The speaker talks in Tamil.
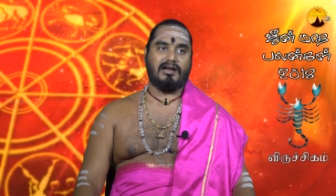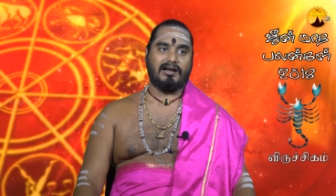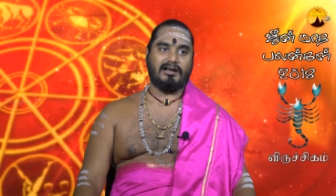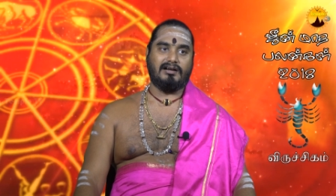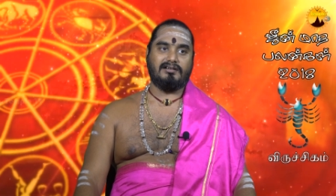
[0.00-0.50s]

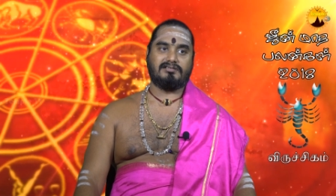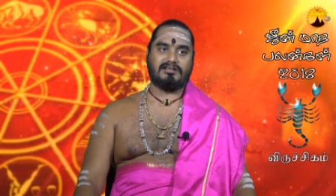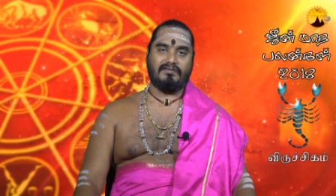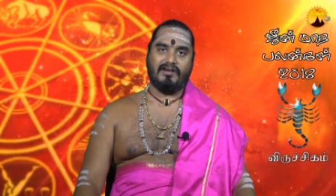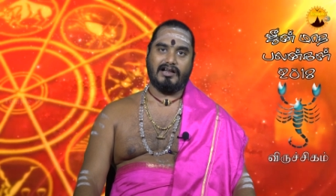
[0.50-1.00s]
தாங்கள்
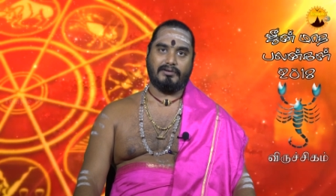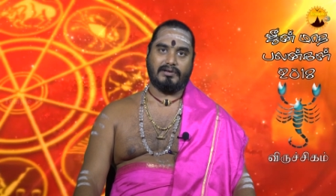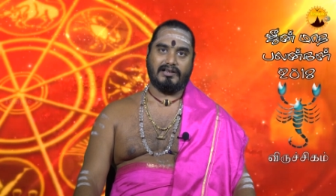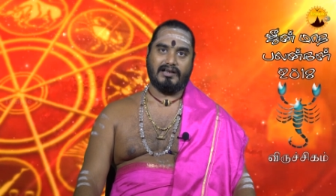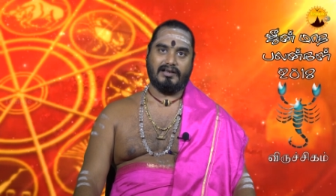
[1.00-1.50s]

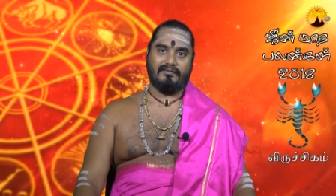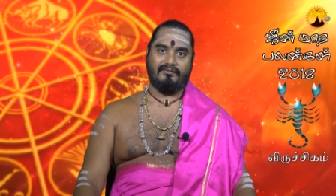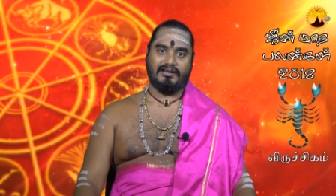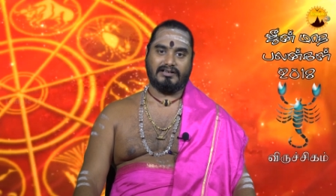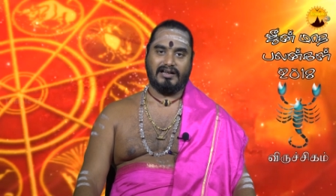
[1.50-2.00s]
செவ்வாயுடைய
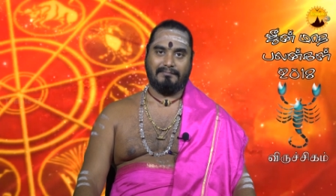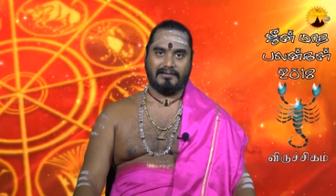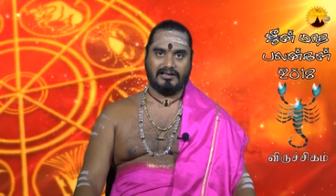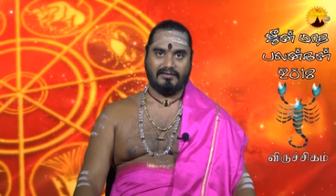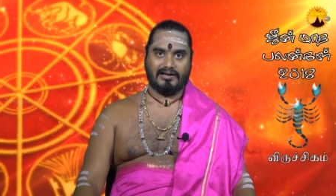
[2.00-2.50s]
வீட்டிலே
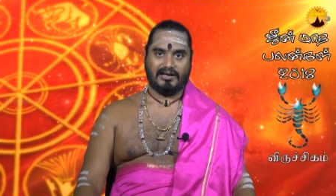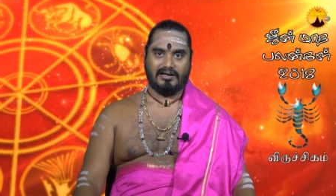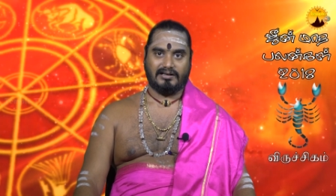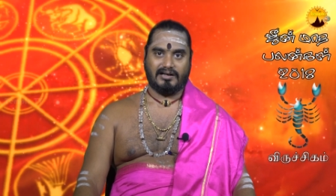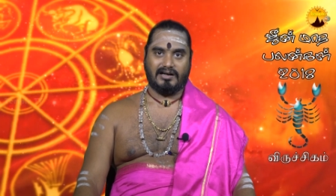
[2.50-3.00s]
பிறந்தவர்கள்
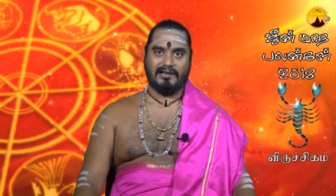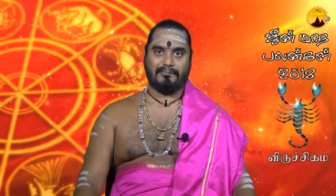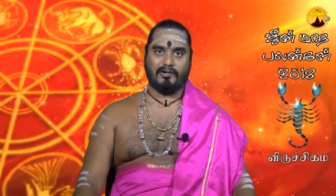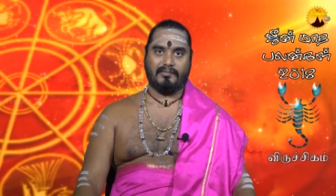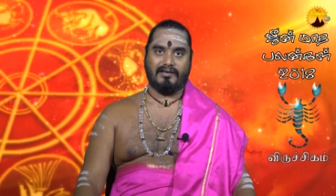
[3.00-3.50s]
அதனால்
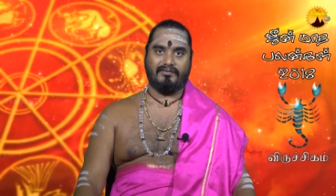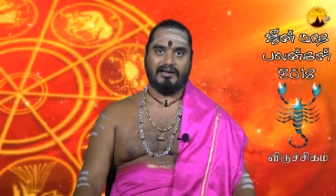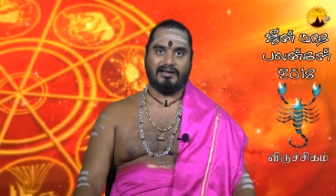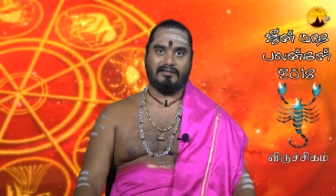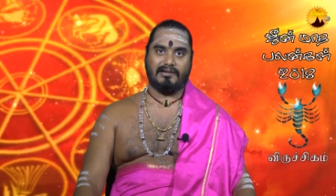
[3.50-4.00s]
எப்போவுமே
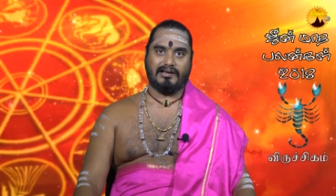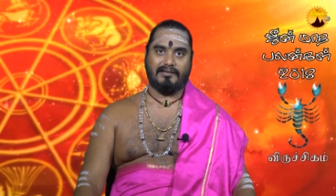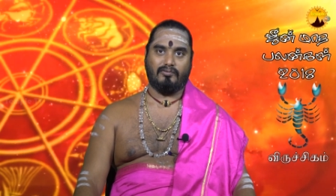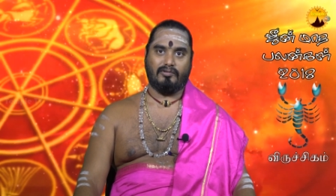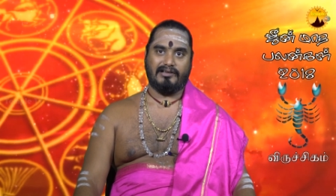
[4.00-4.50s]
வீடு மனை
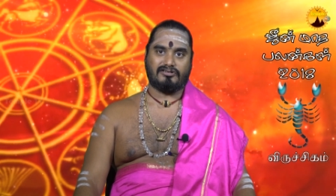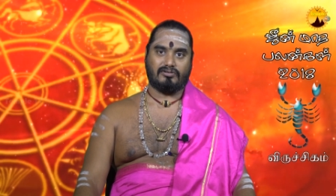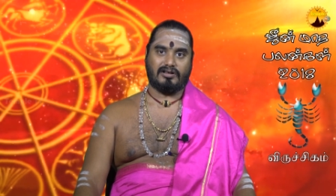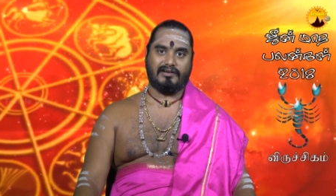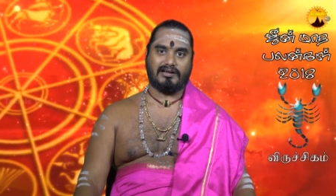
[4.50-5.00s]
பூமி
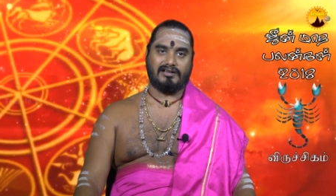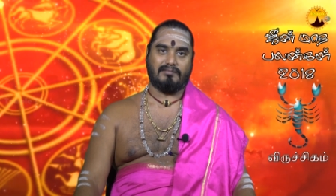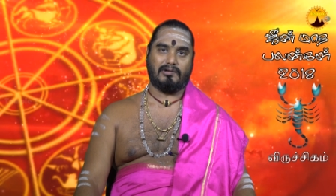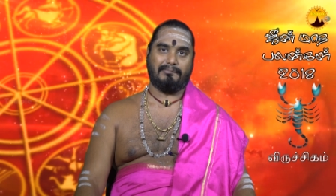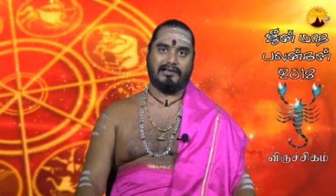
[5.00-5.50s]
சொந்த வீட்டில்
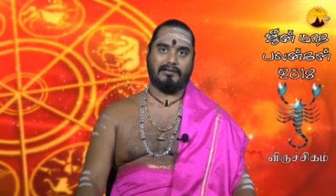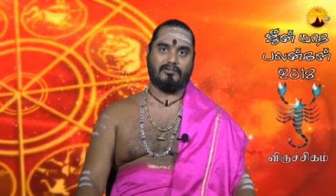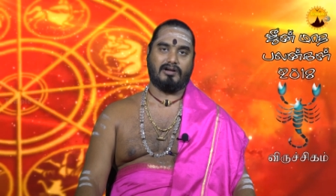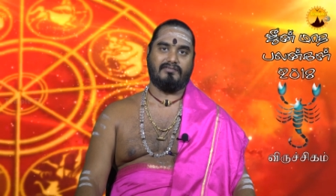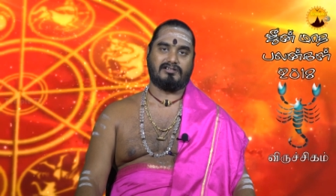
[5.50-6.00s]
தான் பிறப்பேங்க
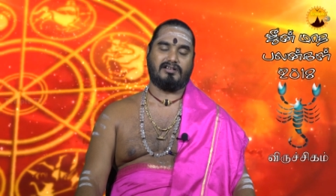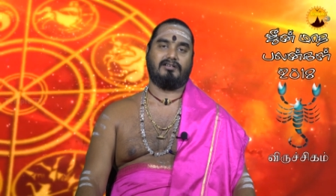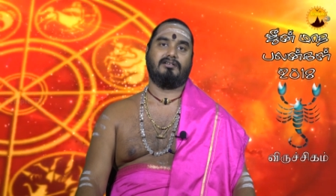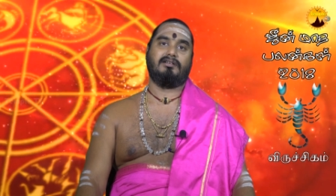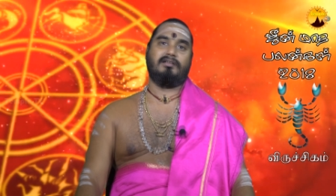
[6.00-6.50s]
முக்கால்வாசி
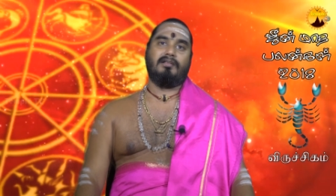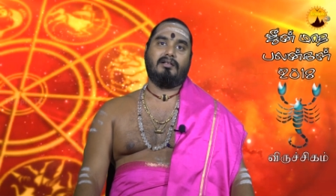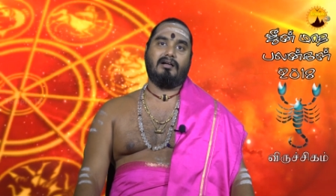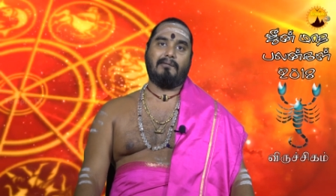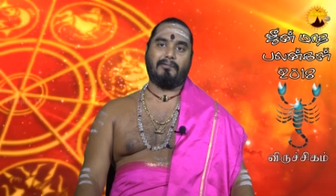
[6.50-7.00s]

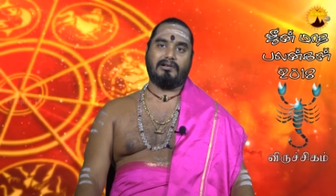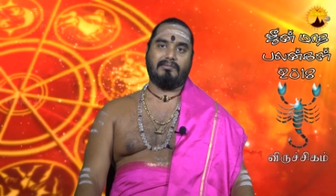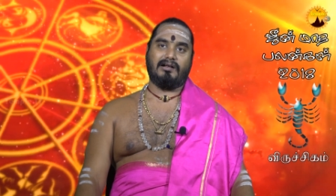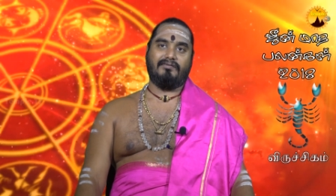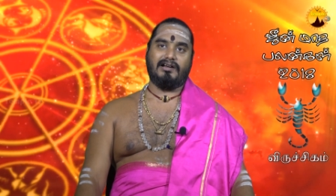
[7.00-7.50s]
அப்போ அந்த
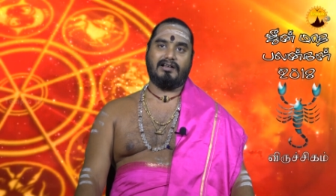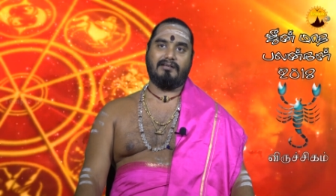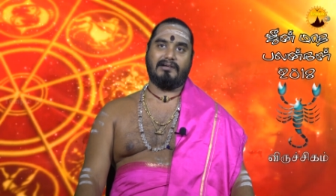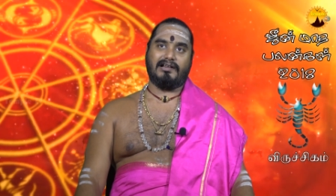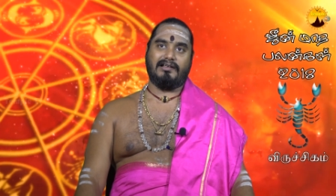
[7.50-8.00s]
மாதிரி வீடு
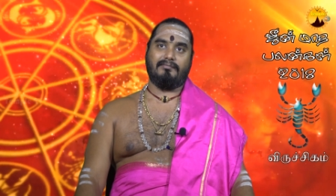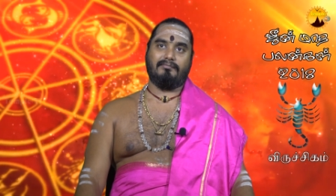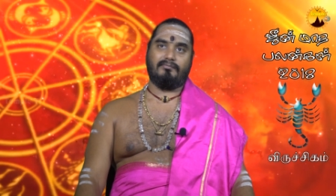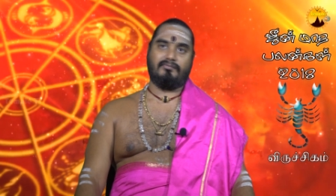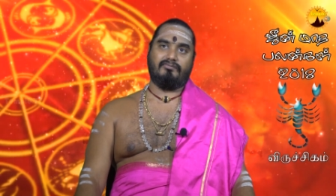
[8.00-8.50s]
மனை
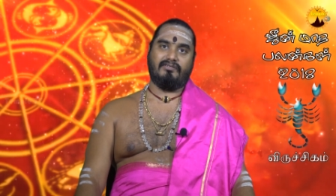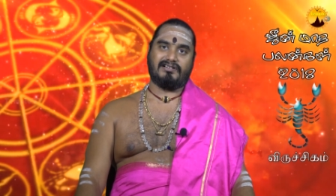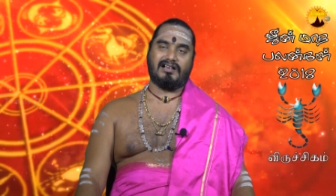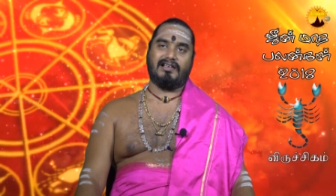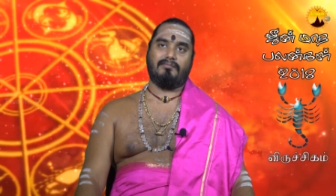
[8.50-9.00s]

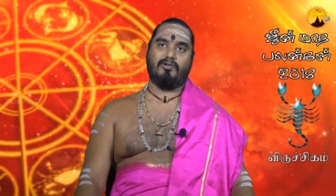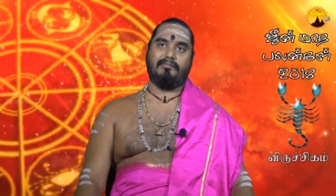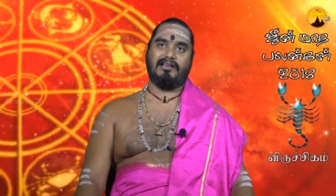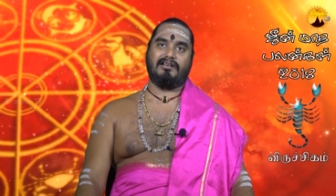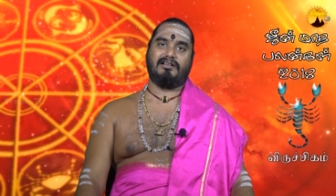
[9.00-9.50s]
விவசாய
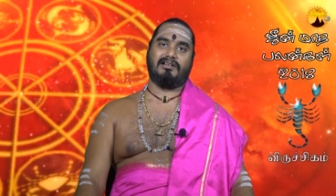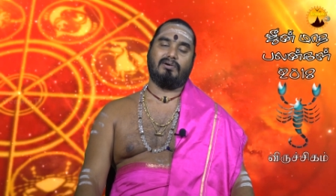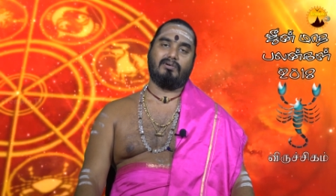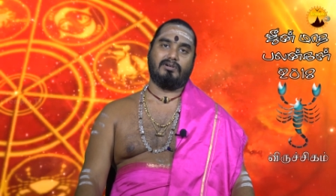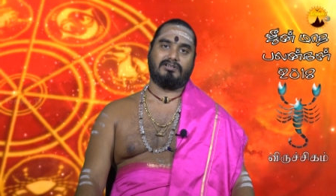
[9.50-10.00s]
பூமி இது
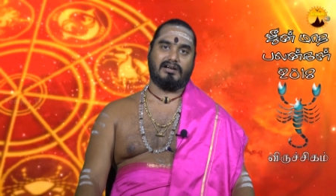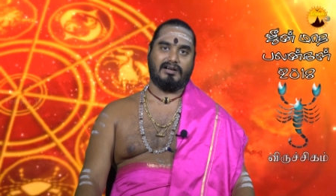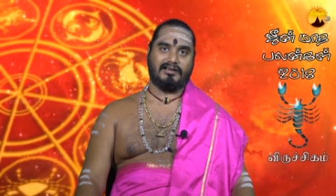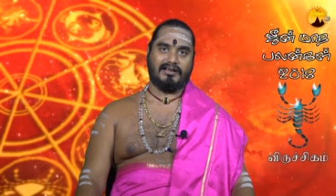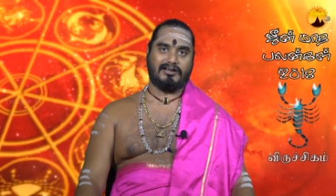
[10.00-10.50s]
ஏதோ ஒன்று
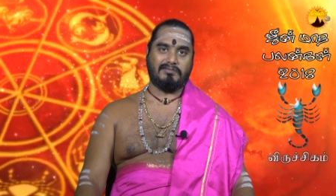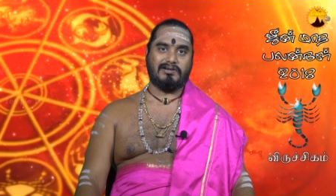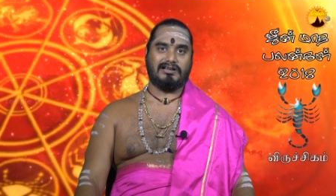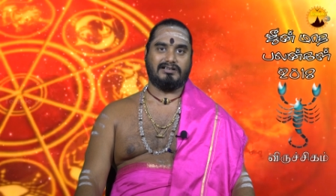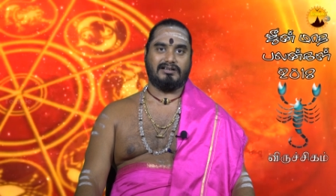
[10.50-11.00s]
தங்களுக்கு இருக்கும்
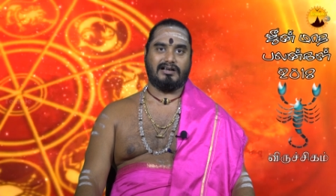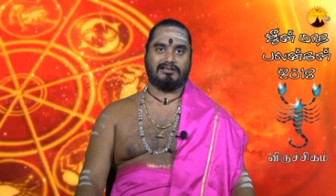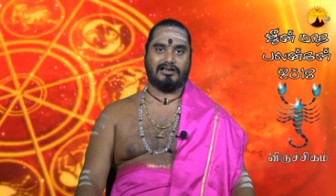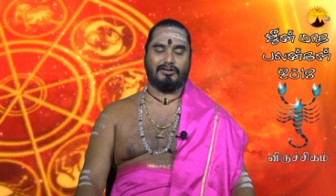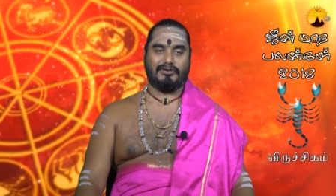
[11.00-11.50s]
அல்லது
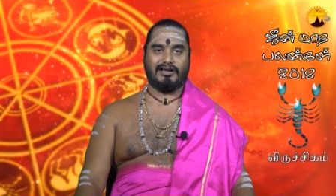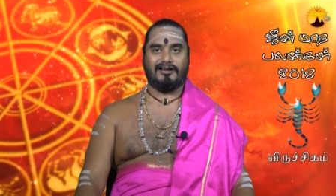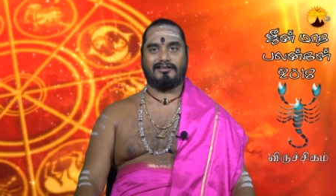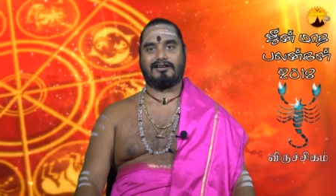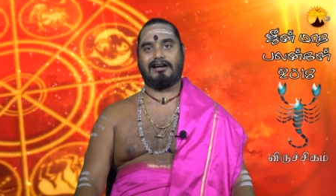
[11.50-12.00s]
நாங்கள் தங்களுடைய
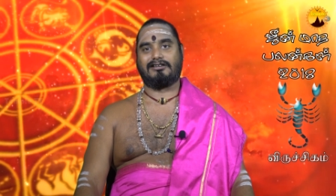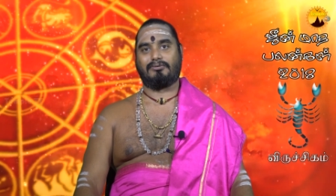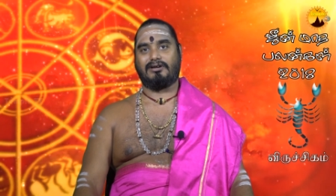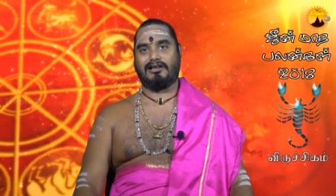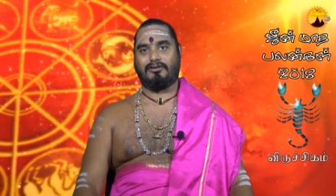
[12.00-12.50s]
ஆயுள்
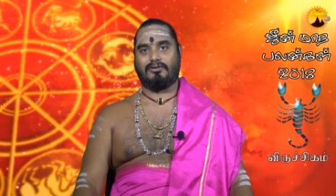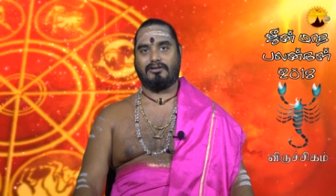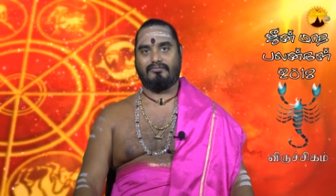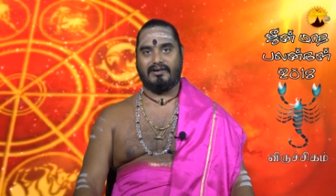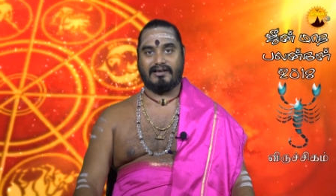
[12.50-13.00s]
காலத்துக்குள்ளே ஏதோ
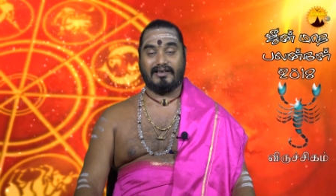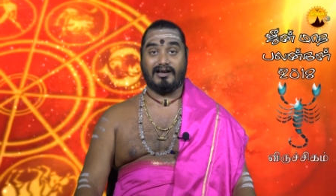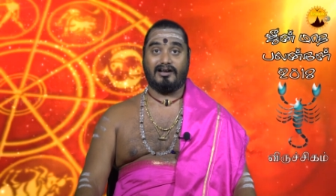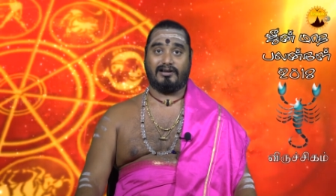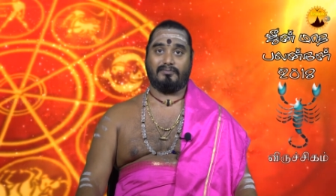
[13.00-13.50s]
ஒன்று வாங்கி
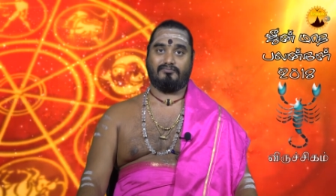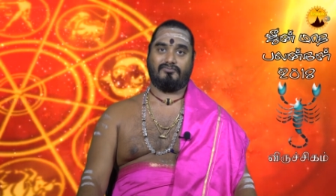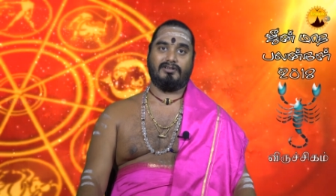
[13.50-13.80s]
ஆகணும்